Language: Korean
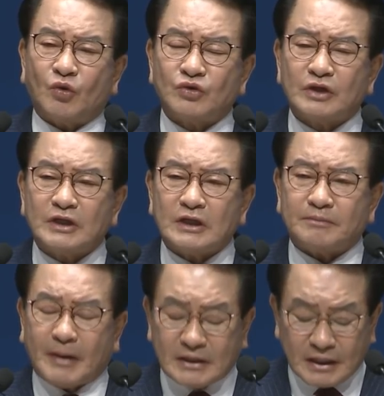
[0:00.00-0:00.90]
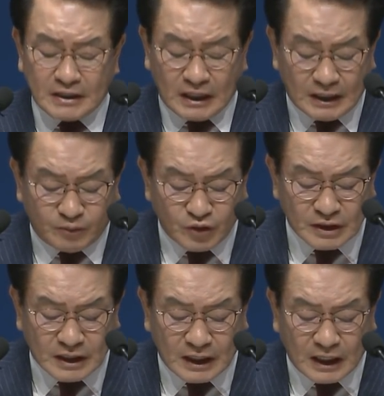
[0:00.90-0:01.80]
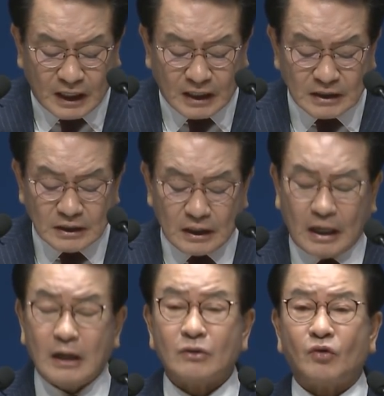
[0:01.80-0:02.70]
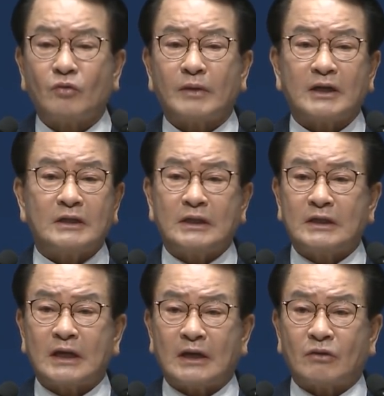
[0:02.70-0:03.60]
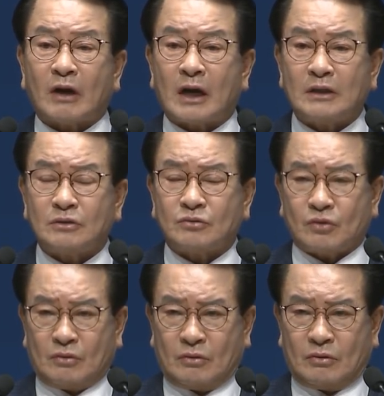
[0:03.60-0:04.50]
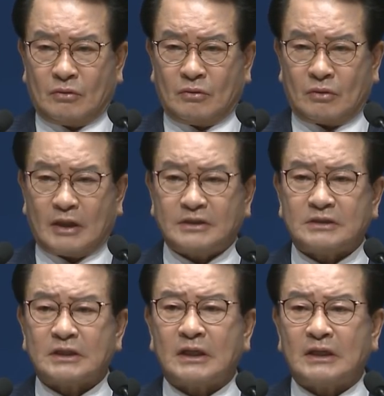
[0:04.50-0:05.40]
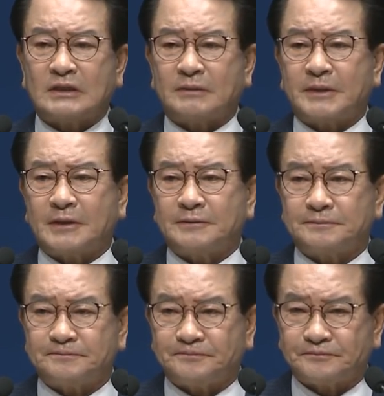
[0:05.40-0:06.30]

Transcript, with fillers: 종들이 밭에 나가 보니까 알곡만 있는 게 아니고 가라지도 똑같이 자라있단 말이에요.